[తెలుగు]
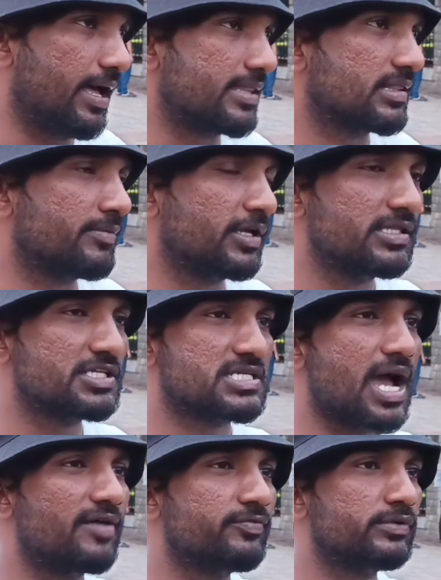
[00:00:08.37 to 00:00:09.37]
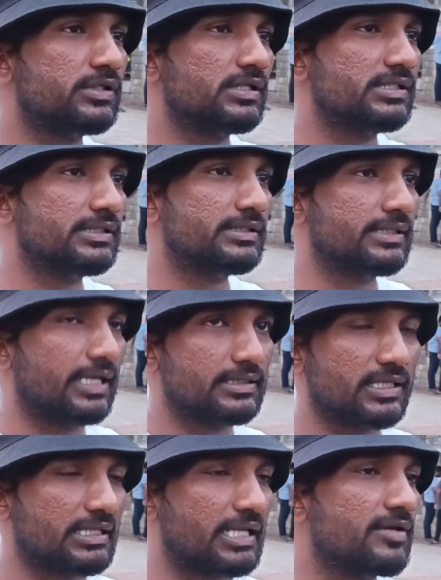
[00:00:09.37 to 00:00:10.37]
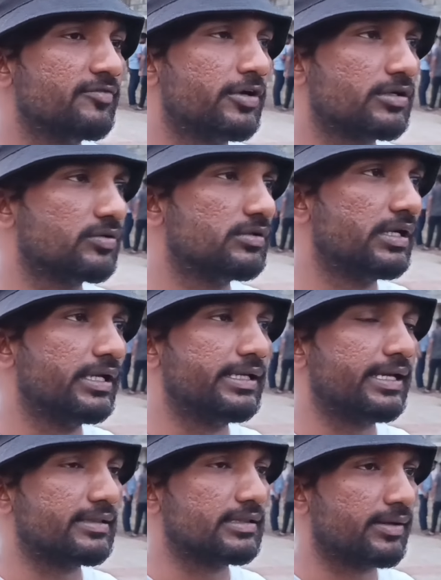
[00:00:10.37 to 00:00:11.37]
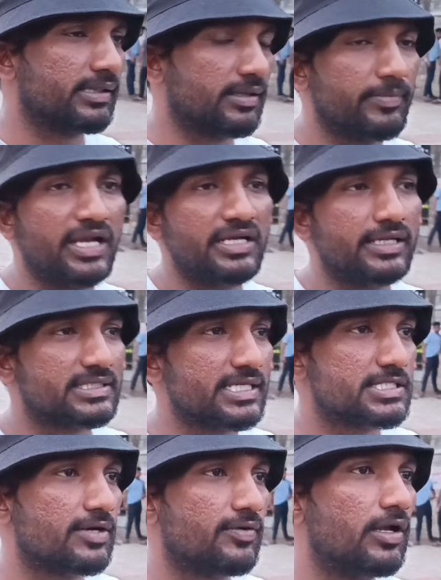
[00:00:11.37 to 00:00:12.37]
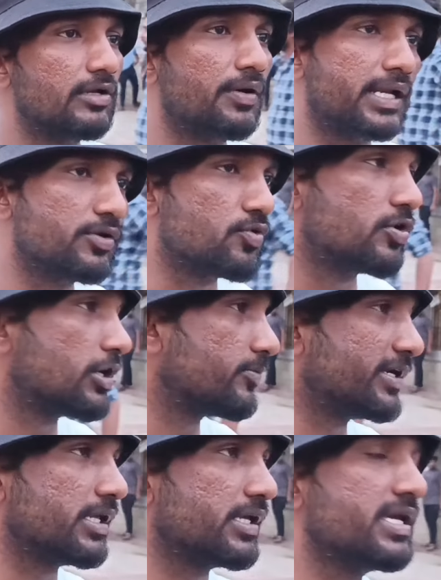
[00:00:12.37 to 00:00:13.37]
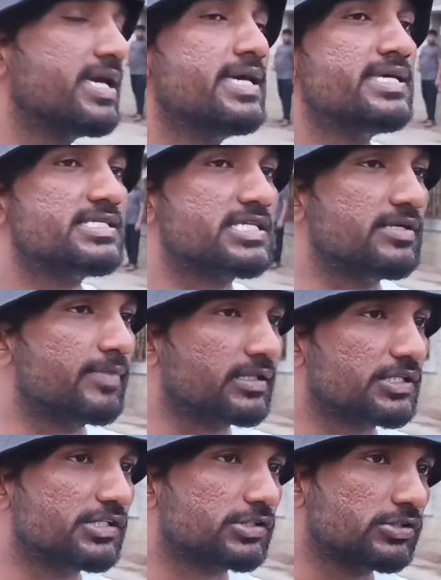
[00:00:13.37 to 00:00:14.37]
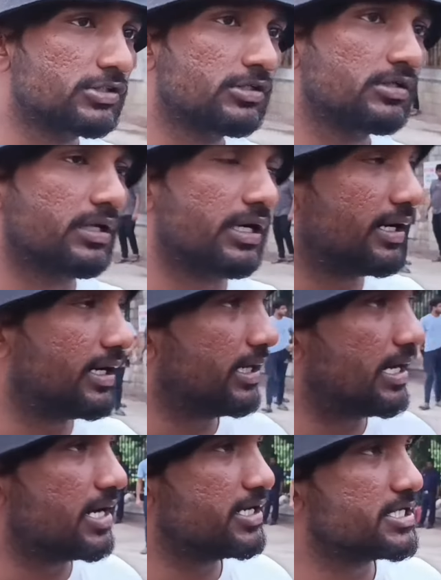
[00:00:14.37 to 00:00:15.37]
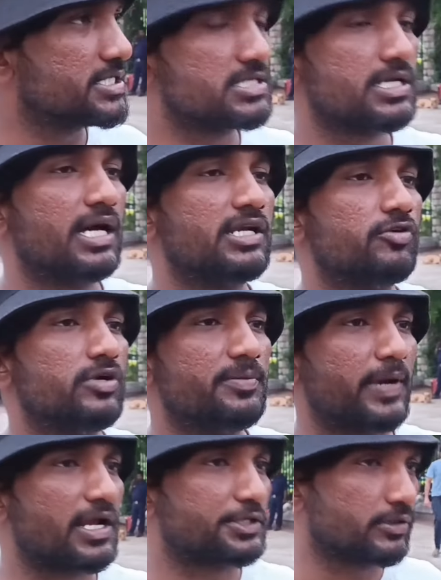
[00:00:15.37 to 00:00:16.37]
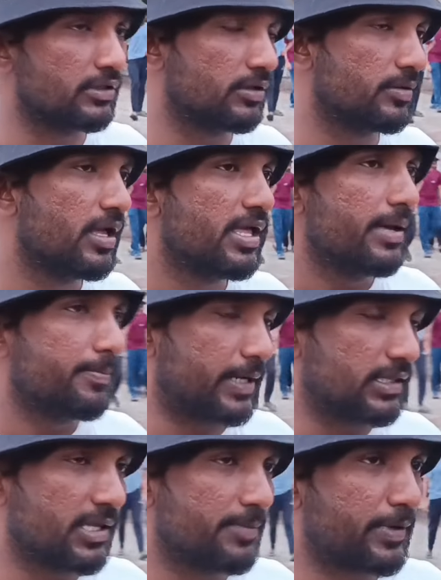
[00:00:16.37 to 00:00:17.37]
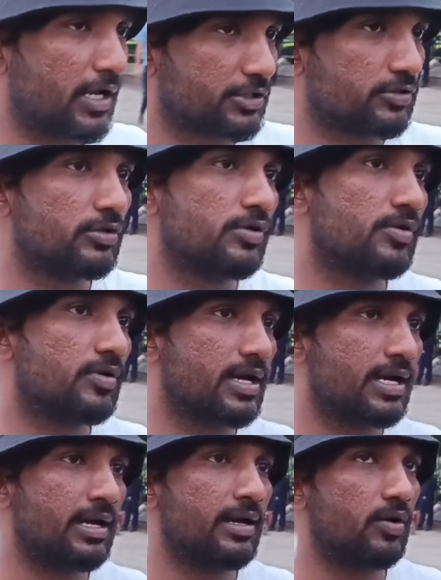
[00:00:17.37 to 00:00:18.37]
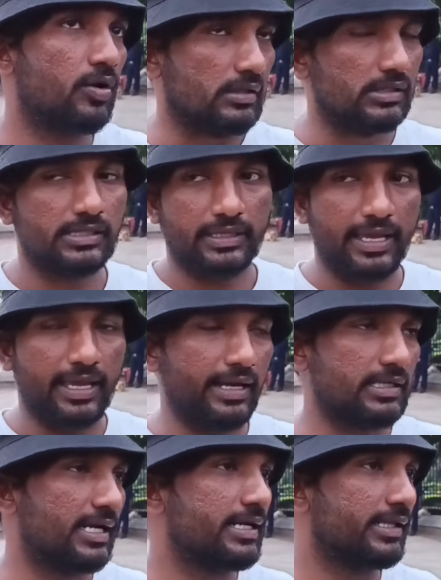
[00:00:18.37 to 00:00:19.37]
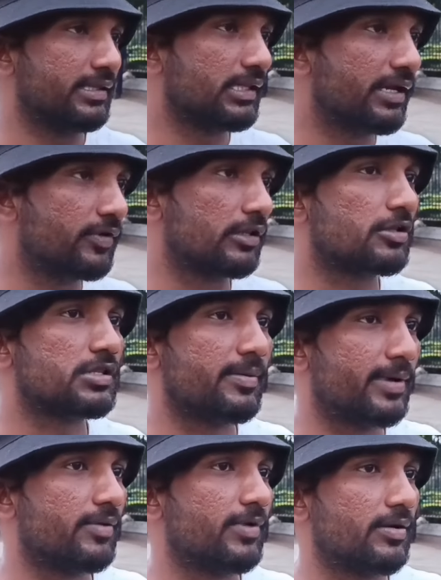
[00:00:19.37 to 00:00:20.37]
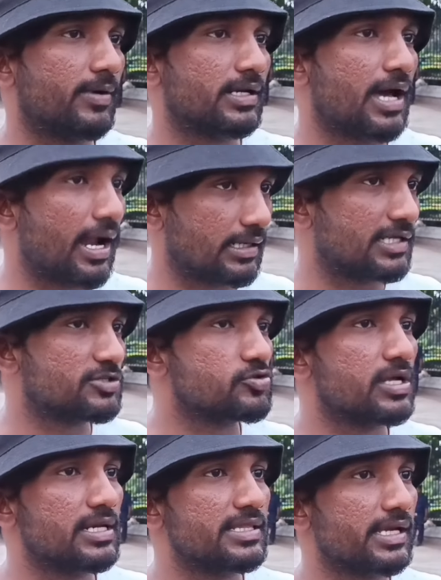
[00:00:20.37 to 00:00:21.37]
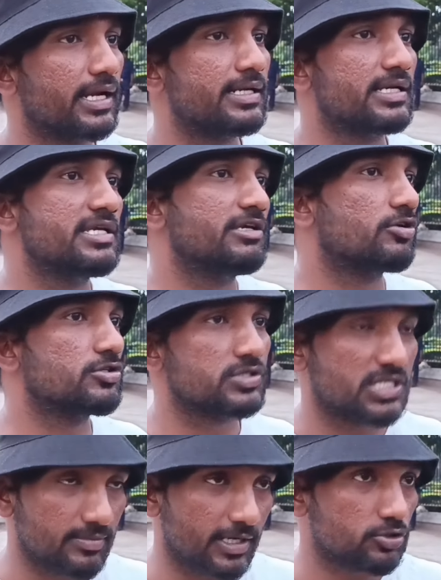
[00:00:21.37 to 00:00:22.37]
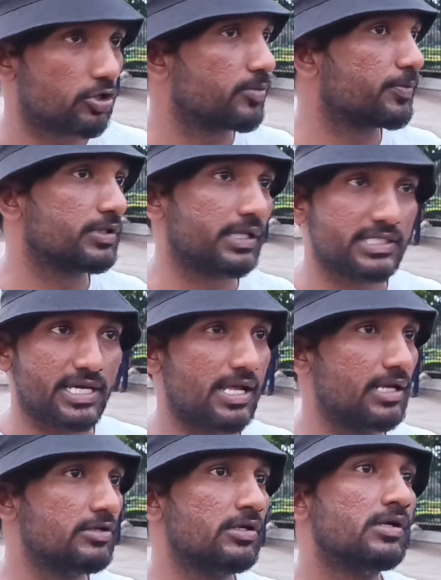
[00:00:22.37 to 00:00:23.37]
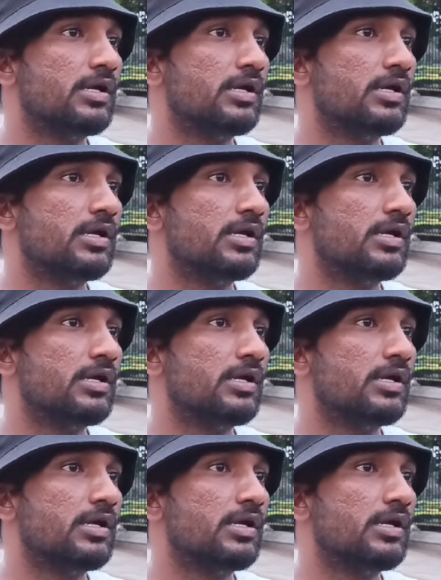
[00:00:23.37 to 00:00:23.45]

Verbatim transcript: అంత మంది స్టాఫ్ ఉండి అంత టీం వర్క్ ఉండి అంత అంత మెయింటెనెన్స్ చేసేవాళ్ళు అన్ని పోట్లు పెట్టి సినిమా తీస్తూ ఆడియన్స్ ని కానివ్వండి ప్రేక్షకులు ప్రతి ప్రేక్షకుడు కూడా ఒక ఎట్లా అంటే దేవులతో సమానం అనమాట అట్లా చూడాలి ఎందుకంటే ఈ రోజు సినిమా చూడకపోతే జనాలు